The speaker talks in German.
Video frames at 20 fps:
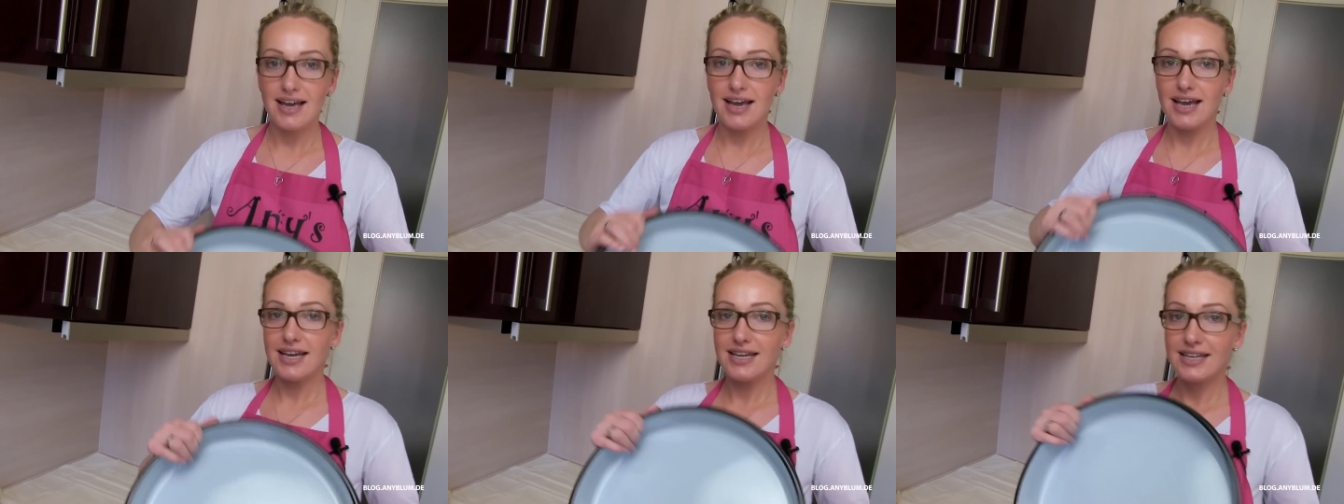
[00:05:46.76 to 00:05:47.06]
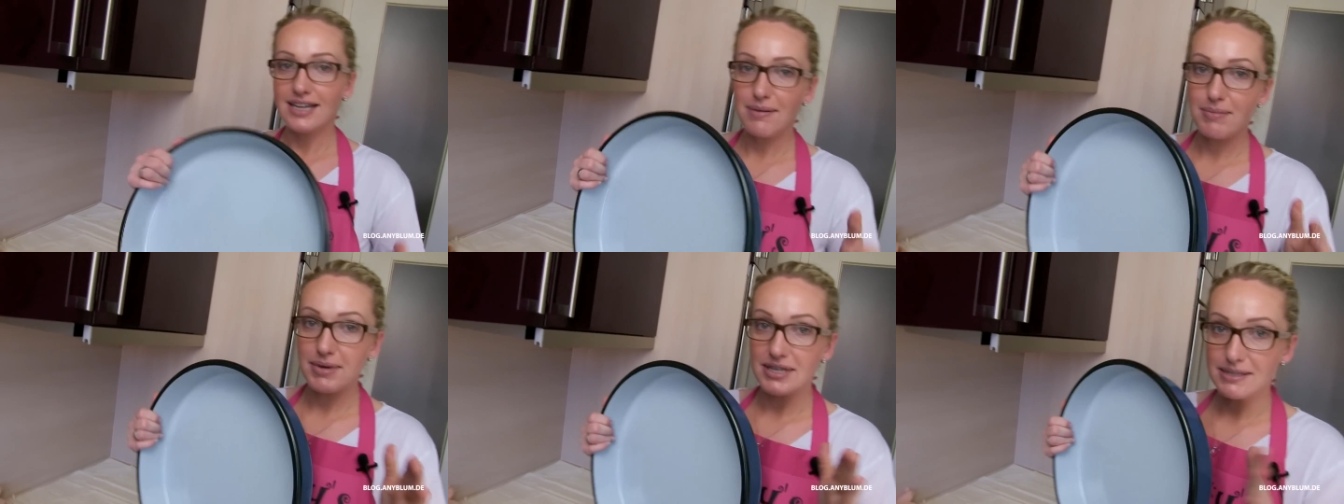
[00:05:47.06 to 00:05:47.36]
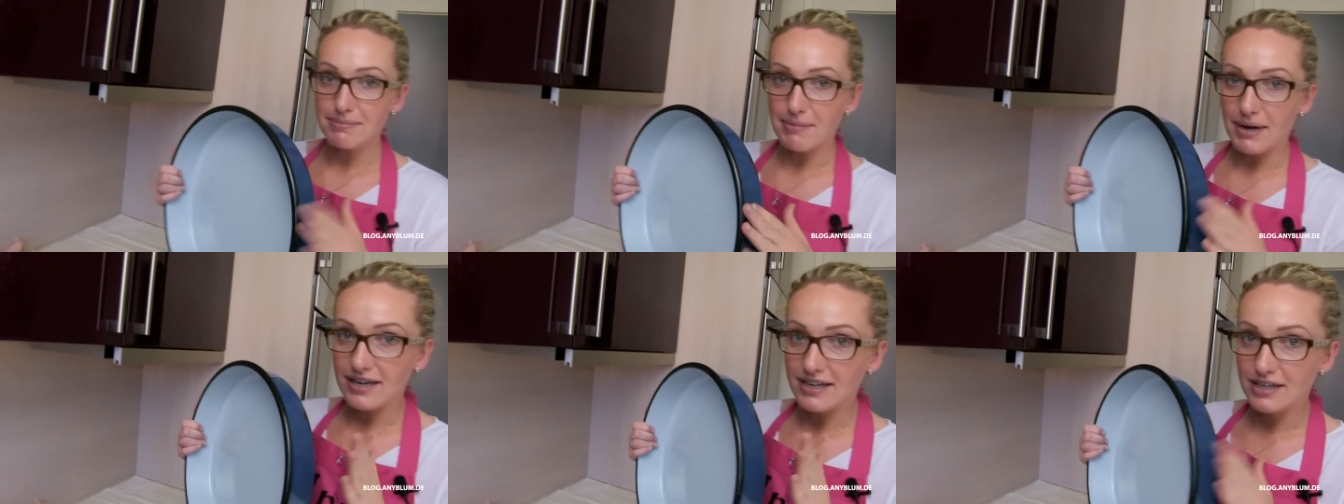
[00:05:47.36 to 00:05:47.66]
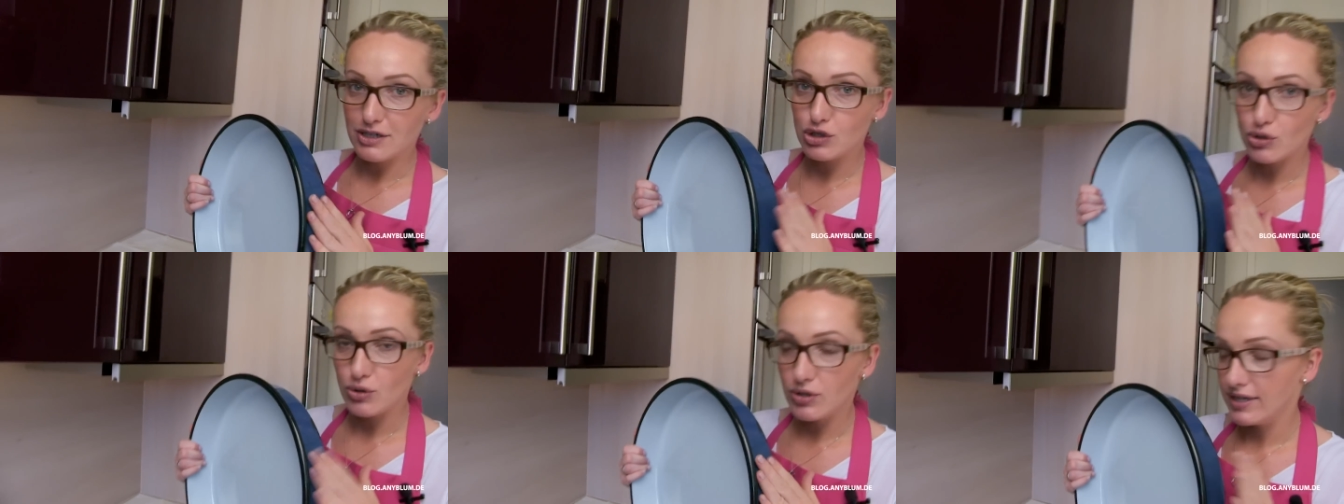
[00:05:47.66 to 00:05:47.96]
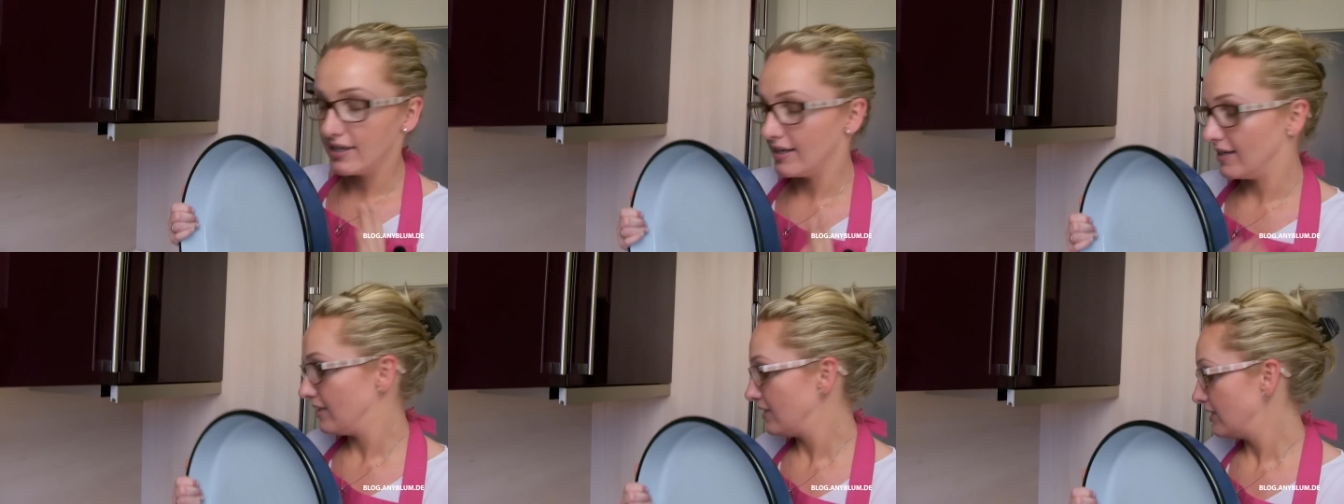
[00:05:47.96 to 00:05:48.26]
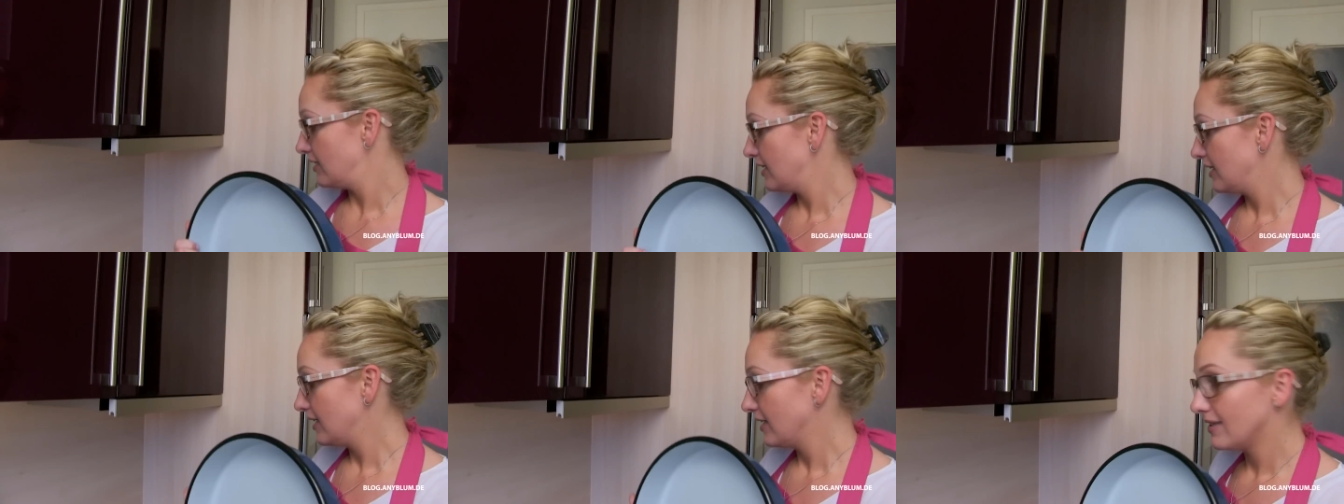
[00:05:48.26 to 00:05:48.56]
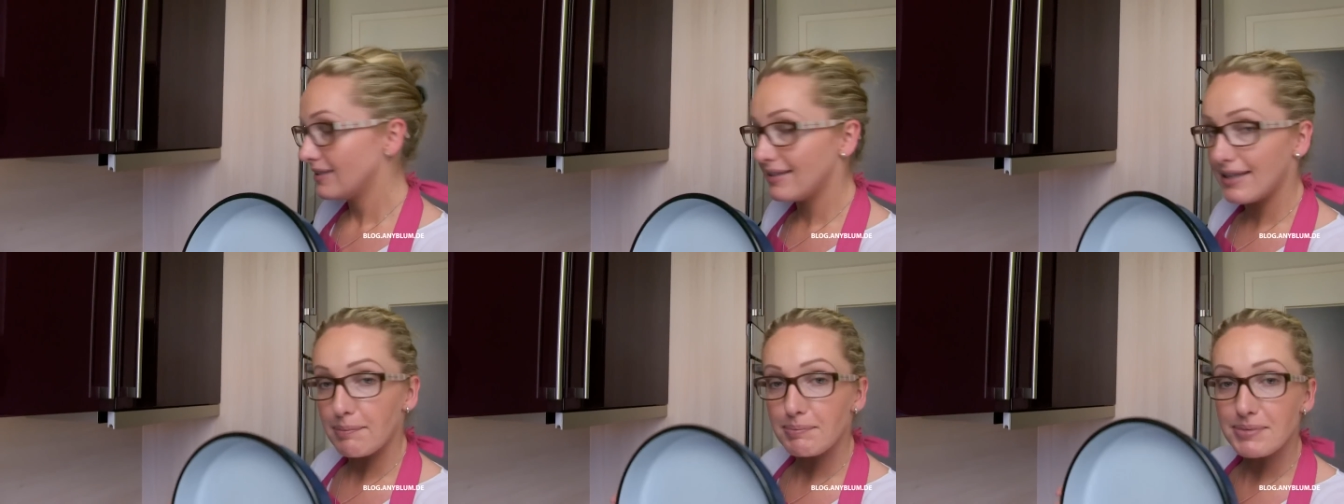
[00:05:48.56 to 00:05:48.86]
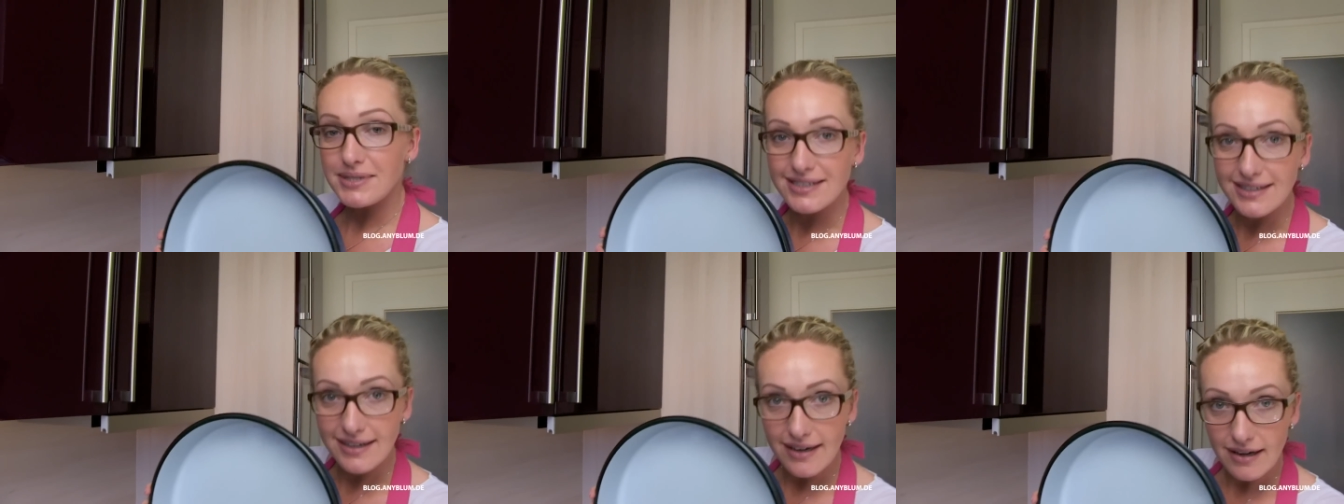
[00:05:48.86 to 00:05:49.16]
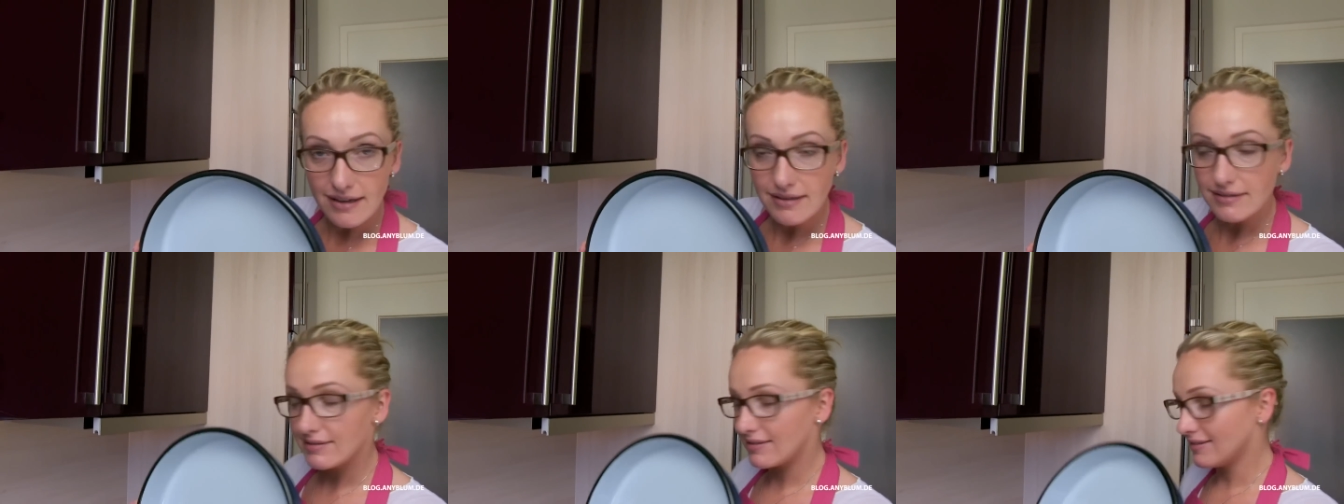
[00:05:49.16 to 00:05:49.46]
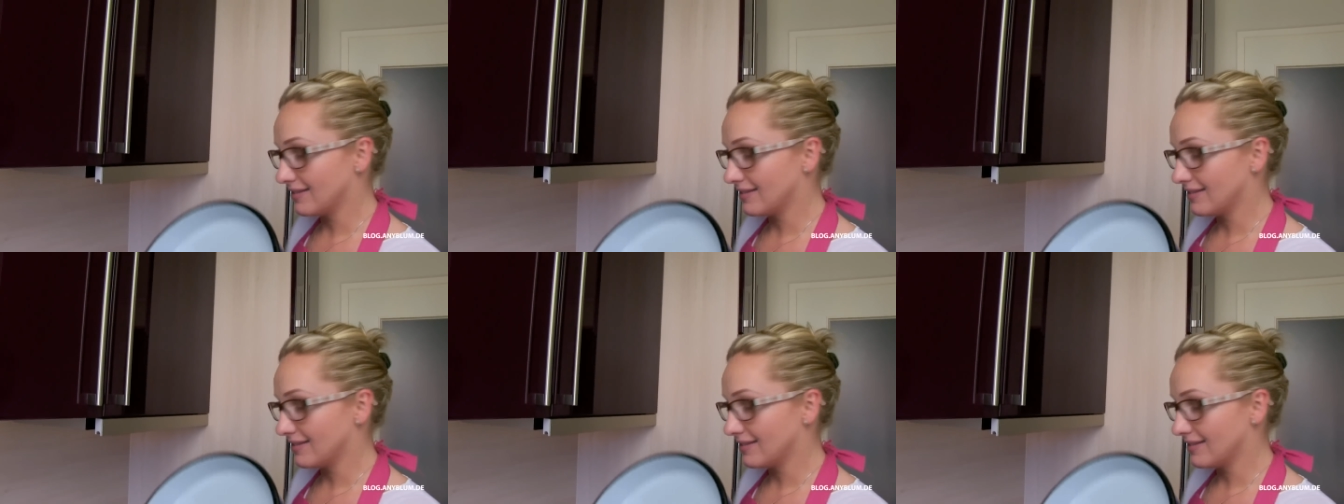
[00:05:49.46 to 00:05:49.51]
ich nehme jetzt meine schöne Depsia